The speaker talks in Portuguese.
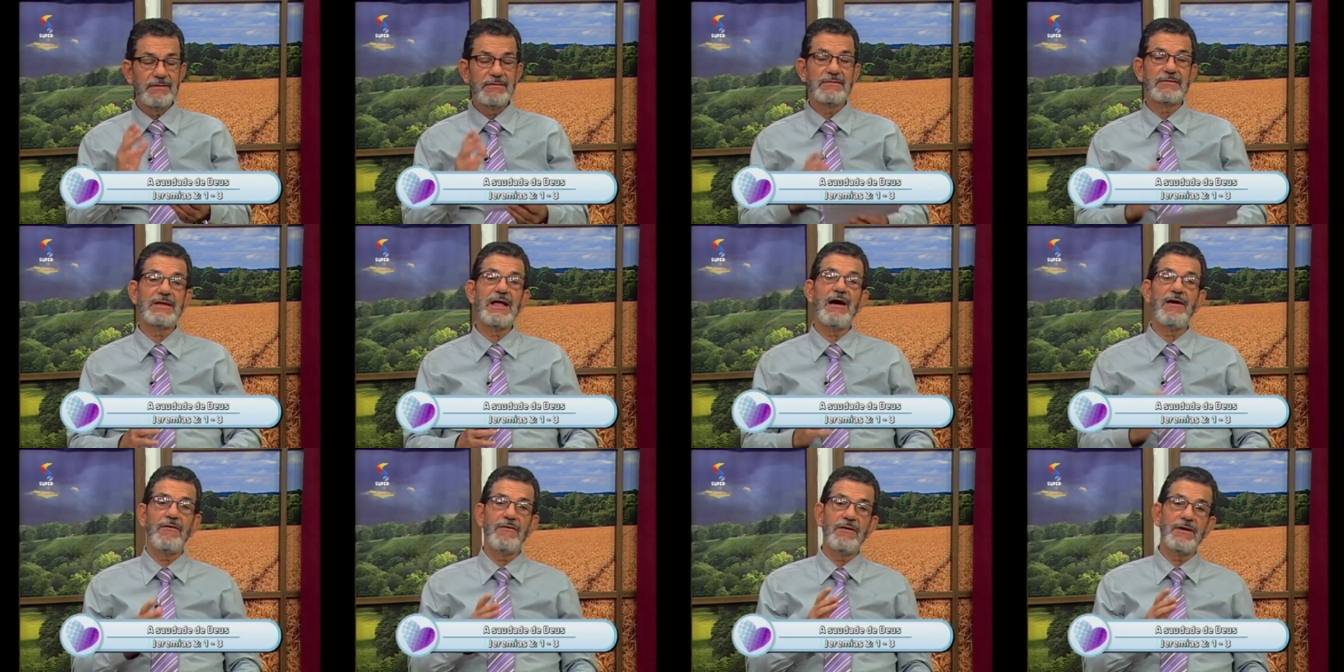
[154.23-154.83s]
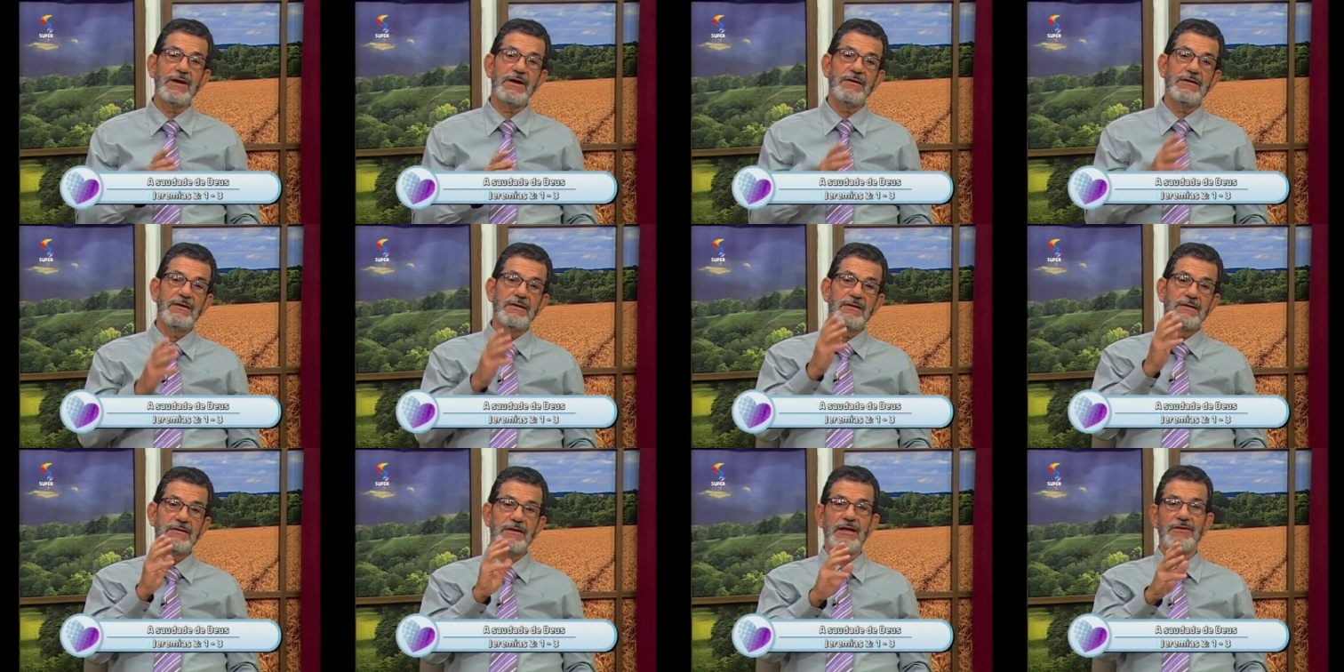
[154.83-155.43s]
na hora
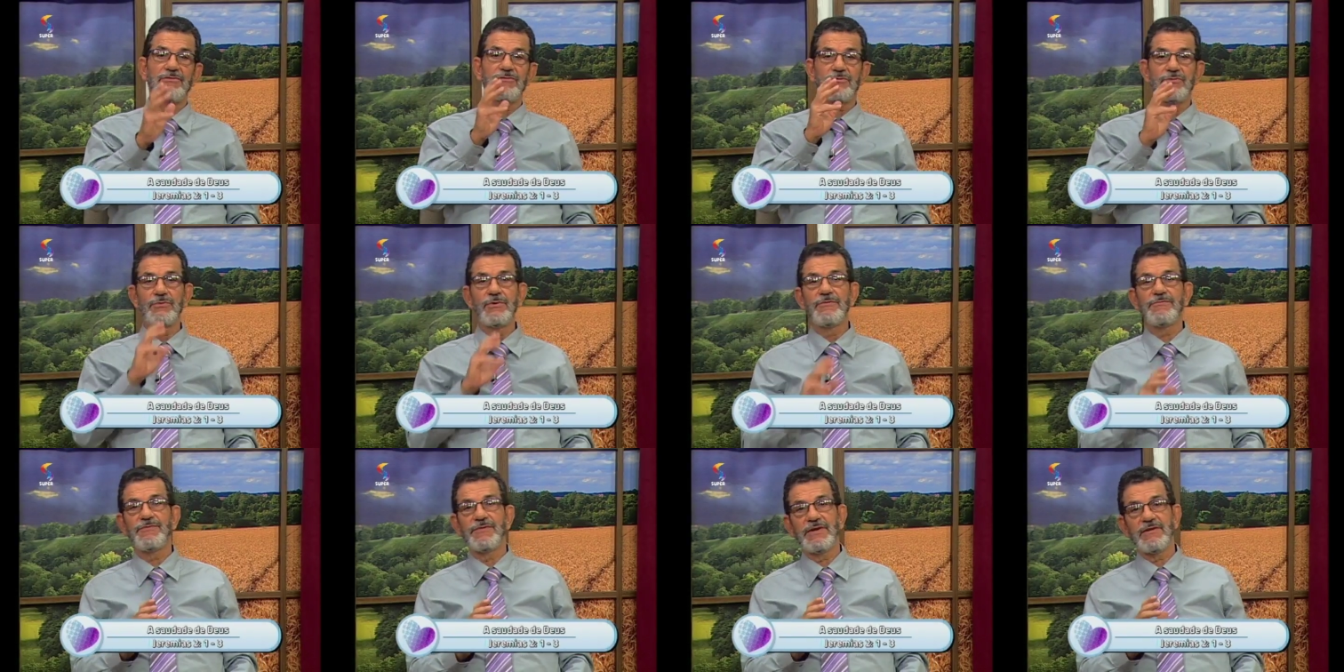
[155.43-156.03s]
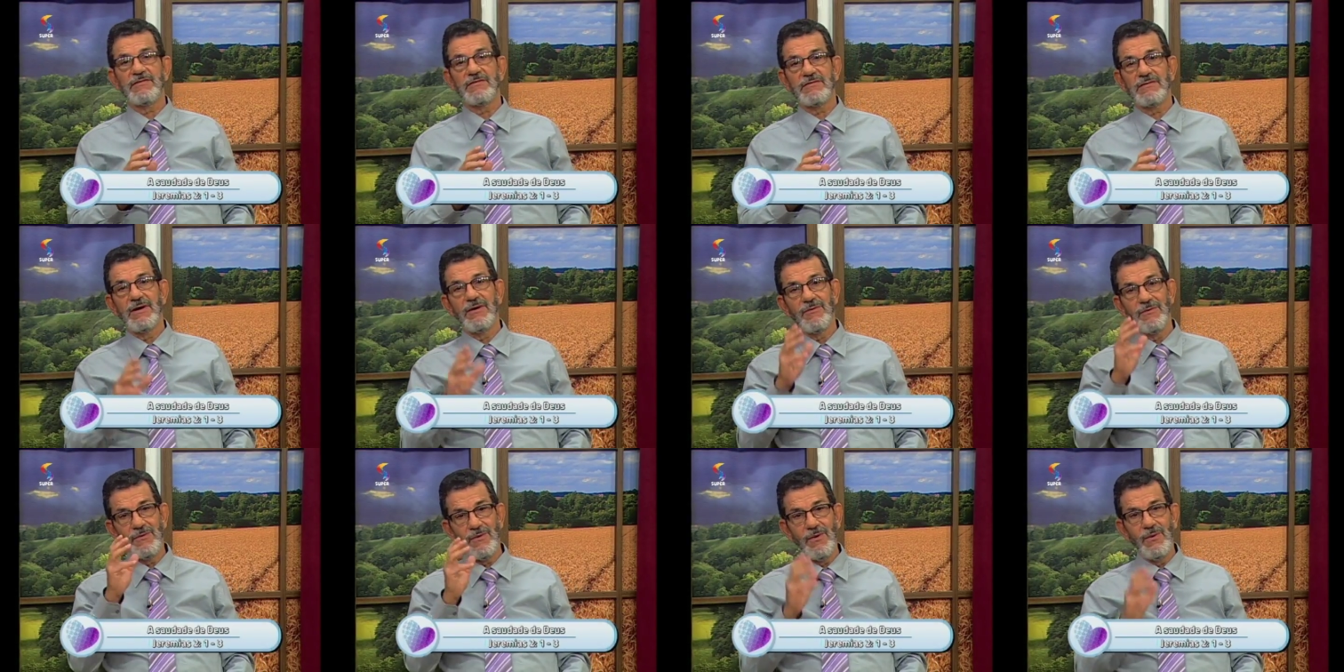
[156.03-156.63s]
da sua
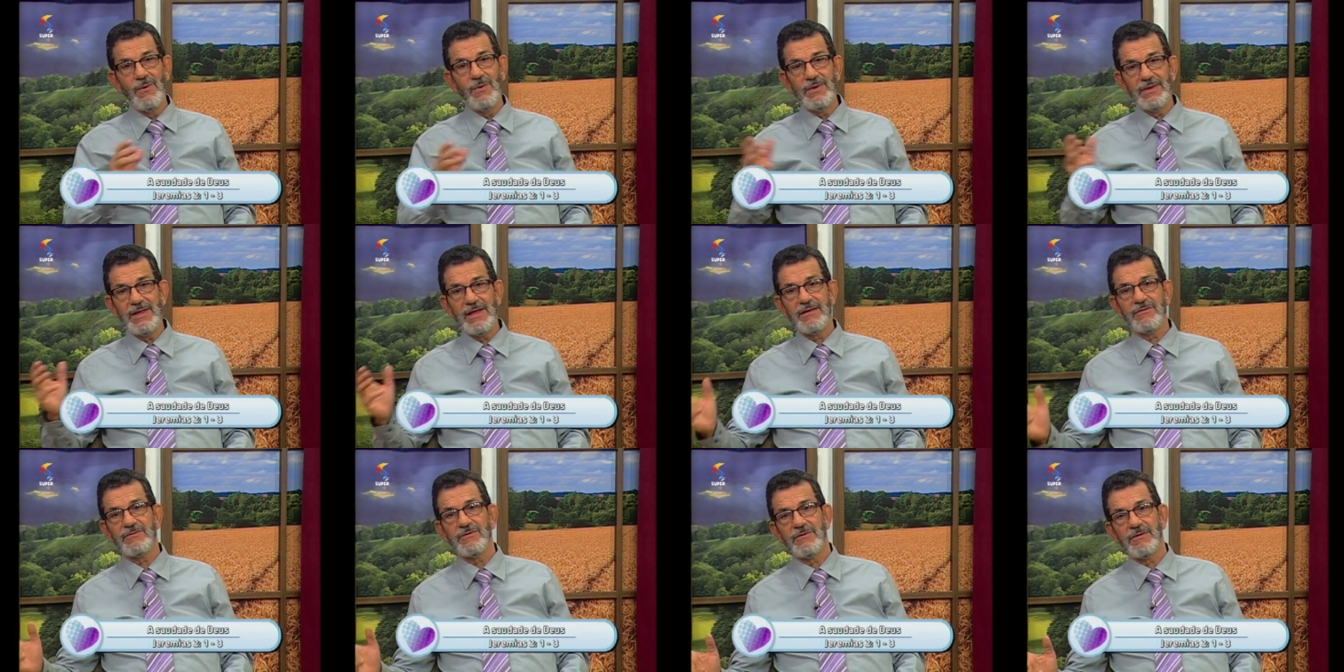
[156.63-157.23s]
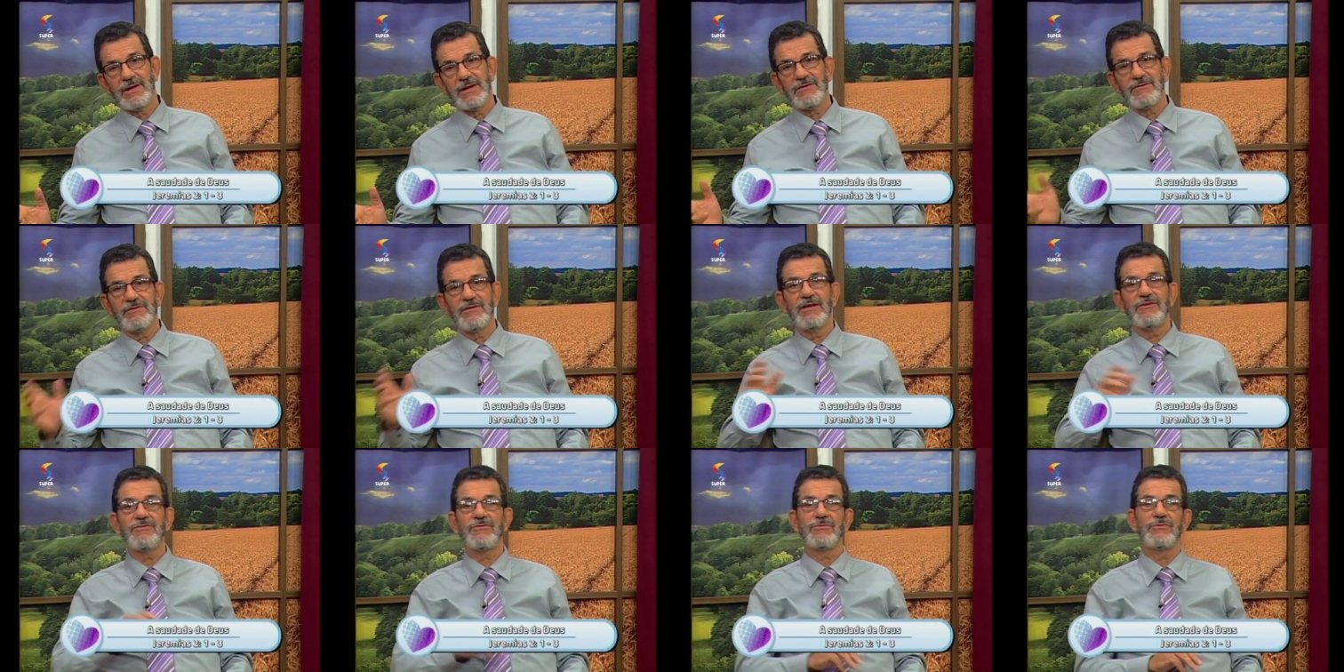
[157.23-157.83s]
aflição ou nas horas
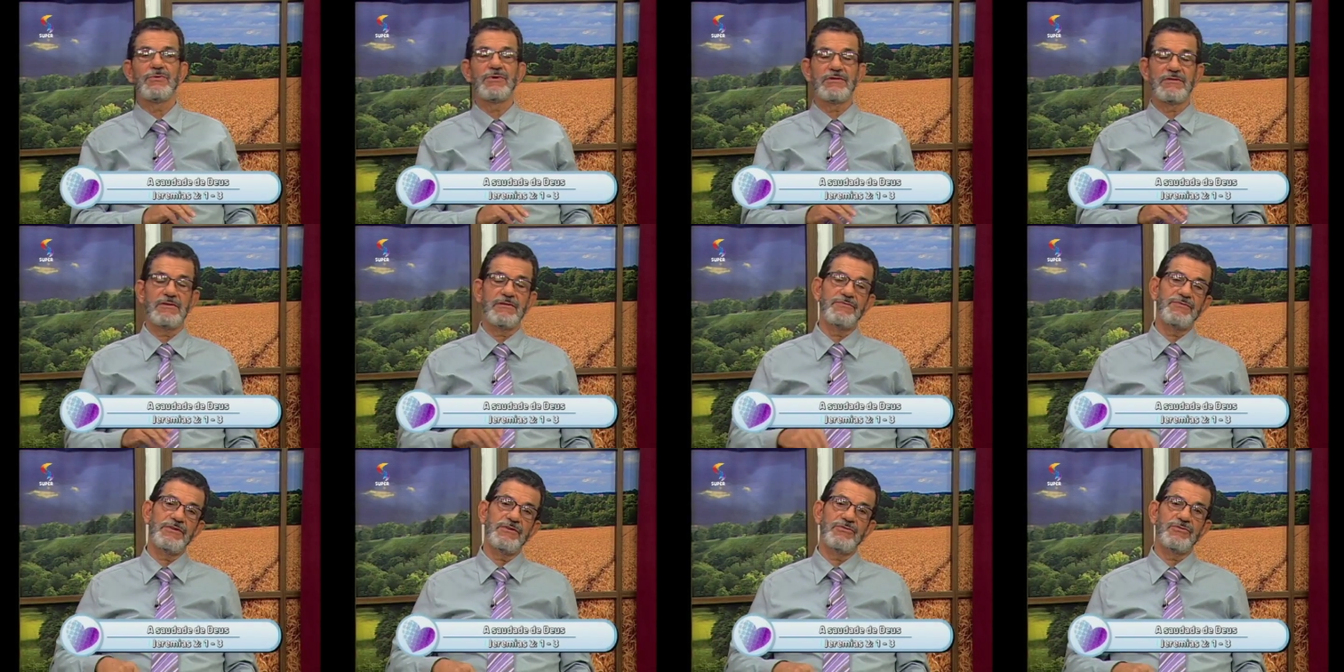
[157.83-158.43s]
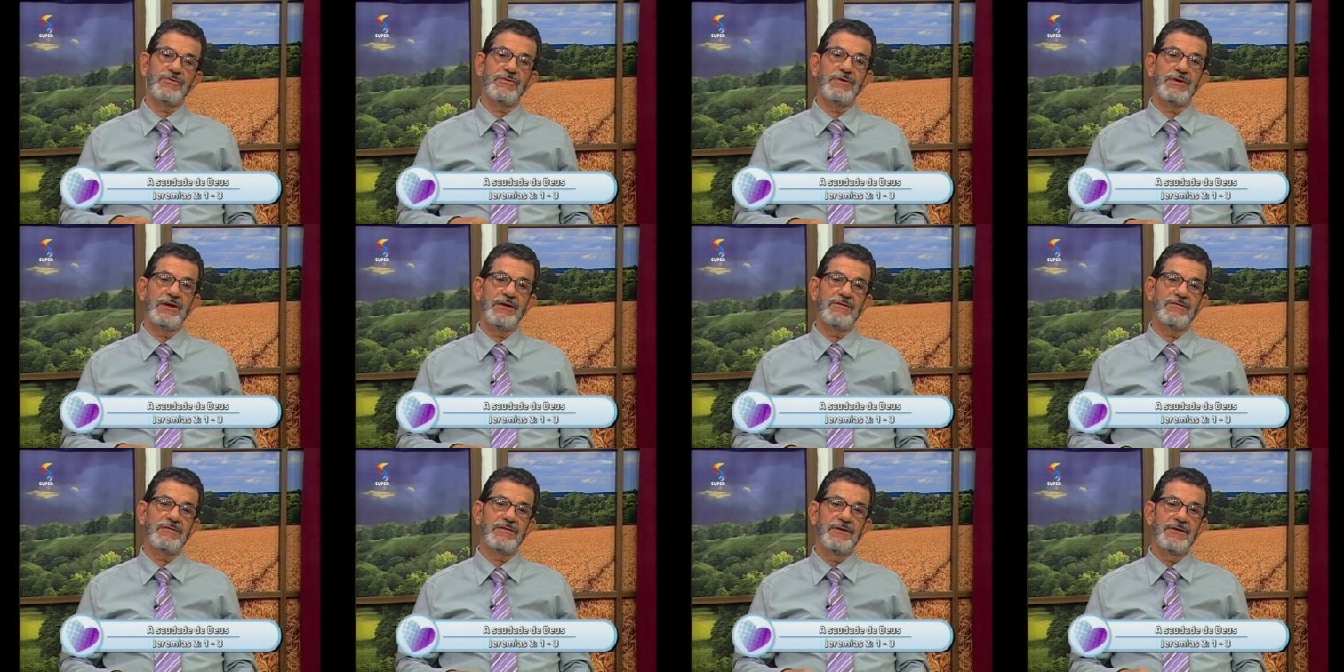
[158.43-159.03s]
das suas
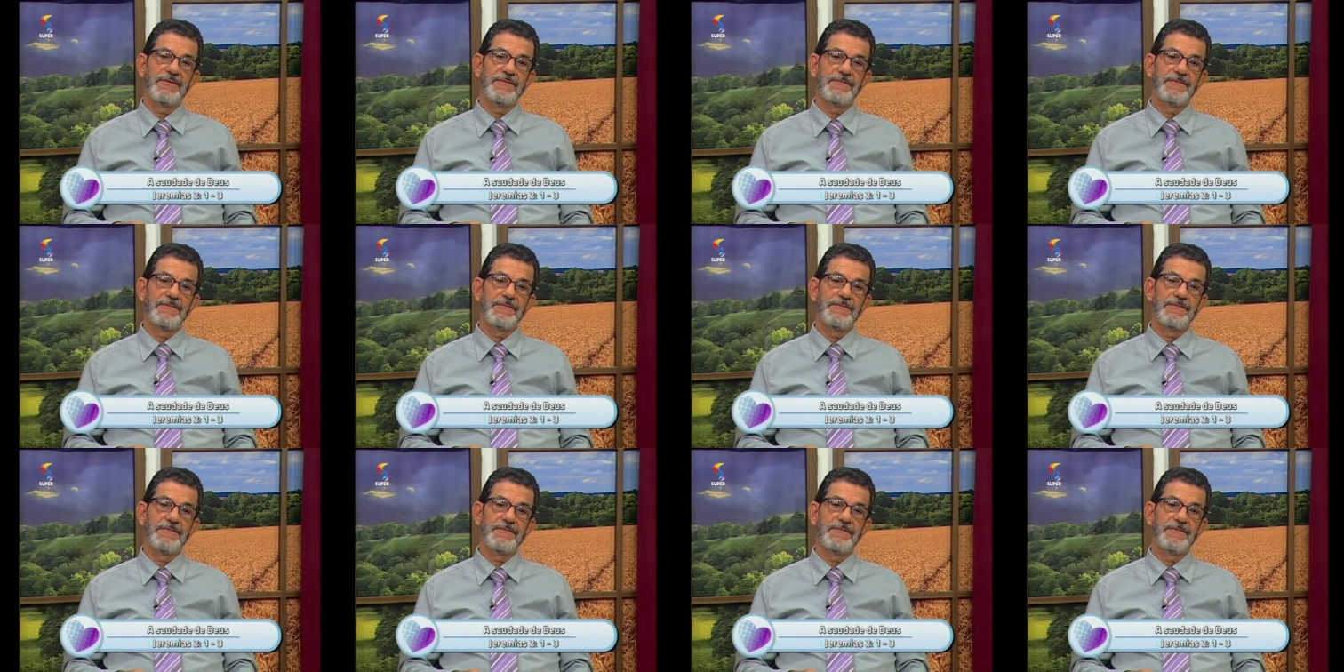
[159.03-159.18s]
aflições.